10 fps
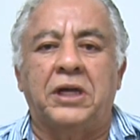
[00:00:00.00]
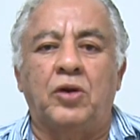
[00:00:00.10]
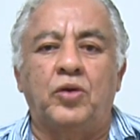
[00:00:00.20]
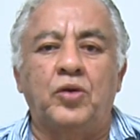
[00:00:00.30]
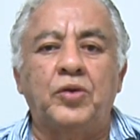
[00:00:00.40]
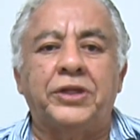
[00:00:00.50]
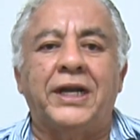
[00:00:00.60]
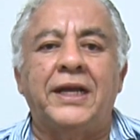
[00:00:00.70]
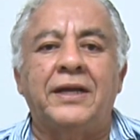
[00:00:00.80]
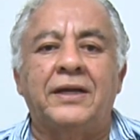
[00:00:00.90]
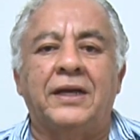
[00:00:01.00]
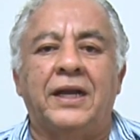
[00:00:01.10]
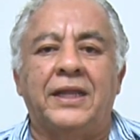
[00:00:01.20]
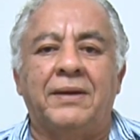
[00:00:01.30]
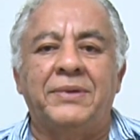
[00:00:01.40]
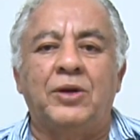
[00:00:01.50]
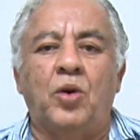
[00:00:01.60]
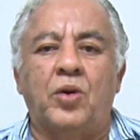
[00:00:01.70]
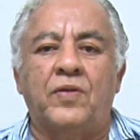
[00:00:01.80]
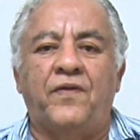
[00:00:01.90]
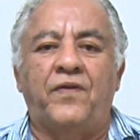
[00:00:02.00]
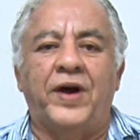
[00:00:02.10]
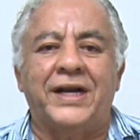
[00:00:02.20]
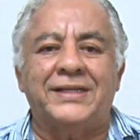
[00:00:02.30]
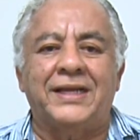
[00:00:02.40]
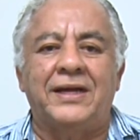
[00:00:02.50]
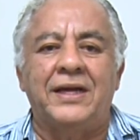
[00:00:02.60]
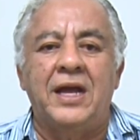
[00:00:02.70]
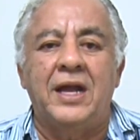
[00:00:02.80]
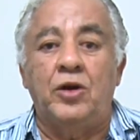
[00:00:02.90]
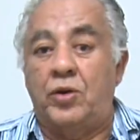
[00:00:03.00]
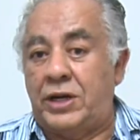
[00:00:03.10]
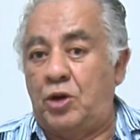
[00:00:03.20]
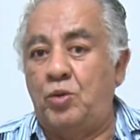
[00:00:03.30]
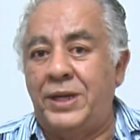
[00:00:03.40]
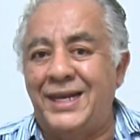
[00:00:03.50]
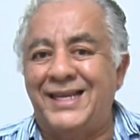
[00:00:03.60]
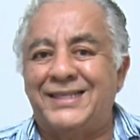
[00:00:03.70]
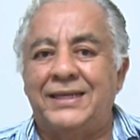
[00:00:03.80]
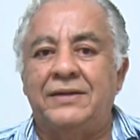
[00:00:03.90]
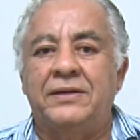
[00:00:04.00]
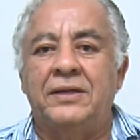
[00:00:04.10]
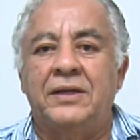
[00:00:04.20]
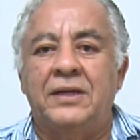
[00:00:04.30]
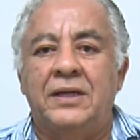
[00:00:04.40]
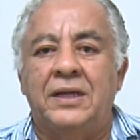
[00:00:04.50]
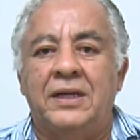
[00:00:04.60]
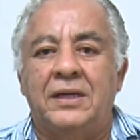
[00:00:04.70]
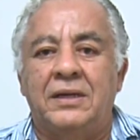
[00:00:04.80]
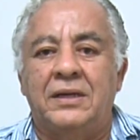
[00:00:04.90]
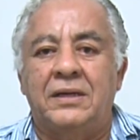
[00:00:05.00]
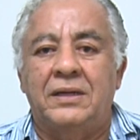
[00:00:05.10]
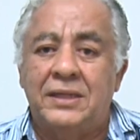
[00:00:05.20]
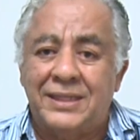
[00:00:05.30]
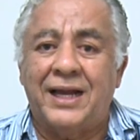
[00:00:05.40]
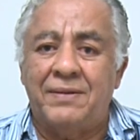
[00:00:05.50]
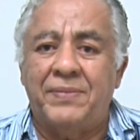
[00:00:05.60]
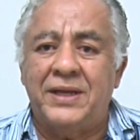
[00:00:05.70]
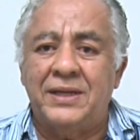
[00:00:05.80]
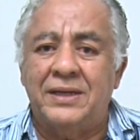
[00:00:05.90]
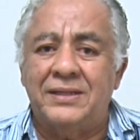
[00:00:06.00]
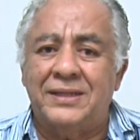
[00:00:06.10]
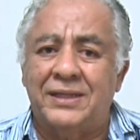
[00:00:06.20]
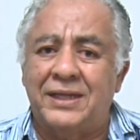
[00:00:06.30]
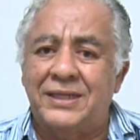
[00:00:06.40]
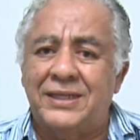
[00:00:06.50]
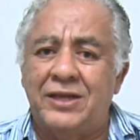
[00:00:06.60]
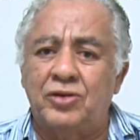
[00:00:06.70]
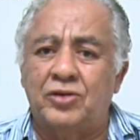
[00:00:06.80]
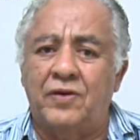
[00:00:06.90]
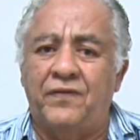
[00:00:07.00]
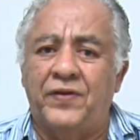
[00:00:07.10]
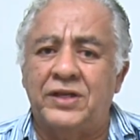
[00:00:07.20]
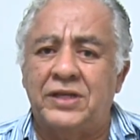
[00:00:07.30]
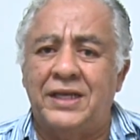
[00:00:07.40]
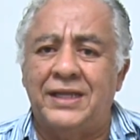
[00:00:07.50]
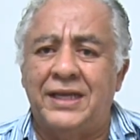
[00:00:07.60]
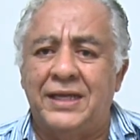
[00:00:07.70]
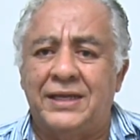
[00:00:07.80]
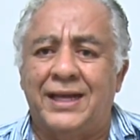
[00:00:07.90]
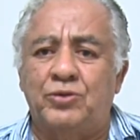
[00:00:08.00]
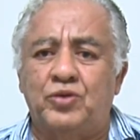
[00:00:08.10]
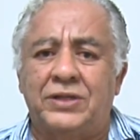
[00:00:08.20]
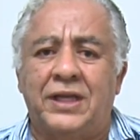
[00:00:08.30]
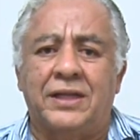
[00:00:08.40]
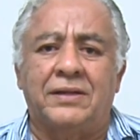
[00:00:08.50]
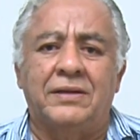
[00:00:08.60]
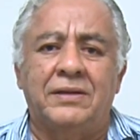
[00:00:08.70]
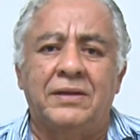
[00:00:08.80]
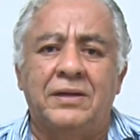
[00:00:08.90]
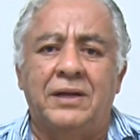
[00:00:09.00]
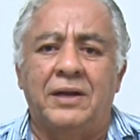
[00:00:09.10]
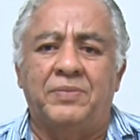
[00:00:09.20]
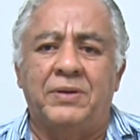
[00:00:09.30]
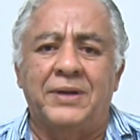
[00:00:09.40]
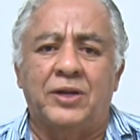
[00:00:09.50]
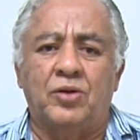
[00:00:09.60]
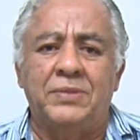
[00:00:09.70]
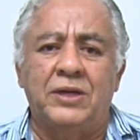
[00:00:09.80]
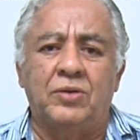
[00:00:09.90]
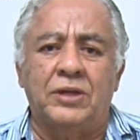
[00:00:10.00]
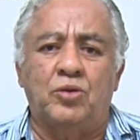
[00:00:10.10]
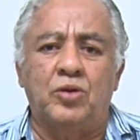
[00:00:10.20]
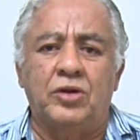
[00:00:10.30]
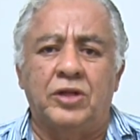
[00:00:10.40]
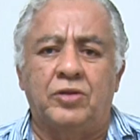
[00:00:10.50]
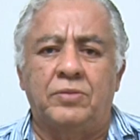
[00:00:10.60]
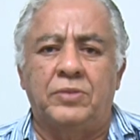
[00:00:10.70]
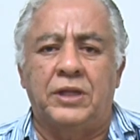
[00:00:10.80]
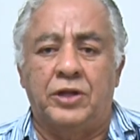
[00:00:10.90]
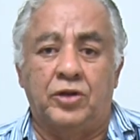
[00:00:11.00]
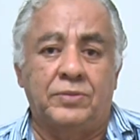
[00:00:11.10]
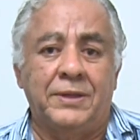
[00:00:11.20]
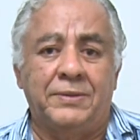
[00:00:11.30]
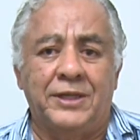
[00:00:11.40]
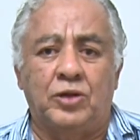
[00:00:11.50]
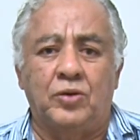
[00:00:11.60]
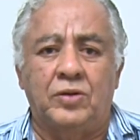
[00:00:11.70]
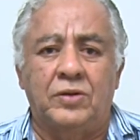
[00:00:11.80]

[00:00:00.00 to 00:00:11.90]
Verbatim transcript: que lo nutre, que le da vigor, fuerza, lo rejuvenece. Esta campaña es de tres años con fecha y día de caducidad, el primer domingo de julio del 2021.